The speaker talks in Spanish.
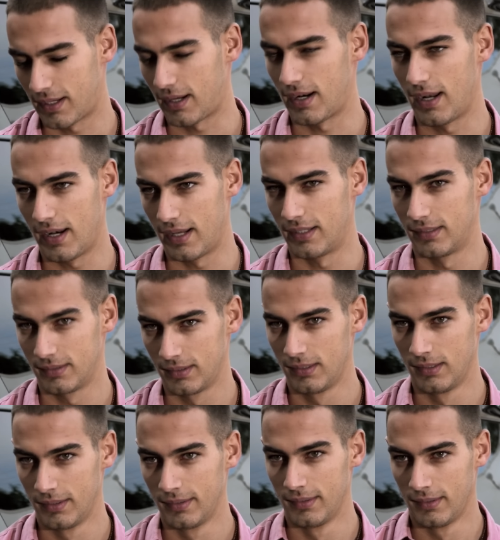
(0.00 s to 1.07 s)
carnala.
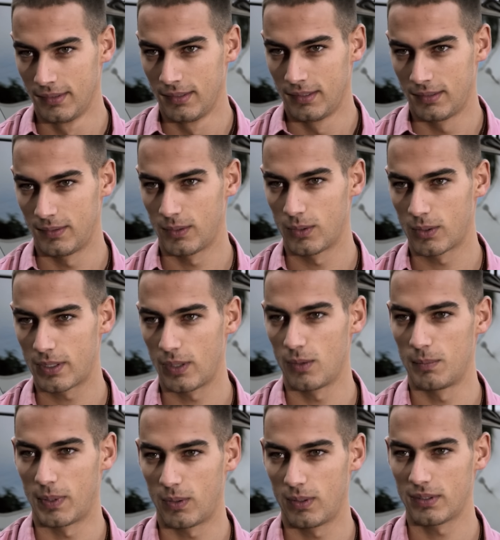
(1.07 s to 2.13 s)
Yo creo que lo
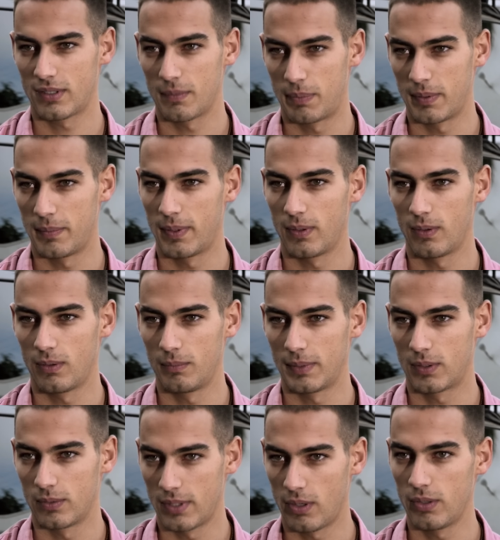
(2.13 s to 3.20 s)
mejor es que primero mi
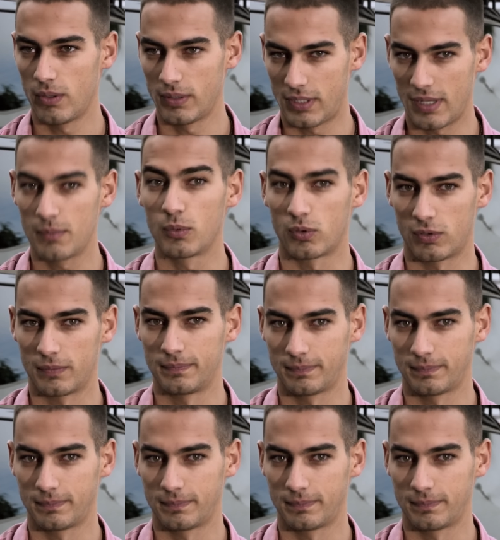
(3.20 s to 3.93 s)
cuñado y yo entremos.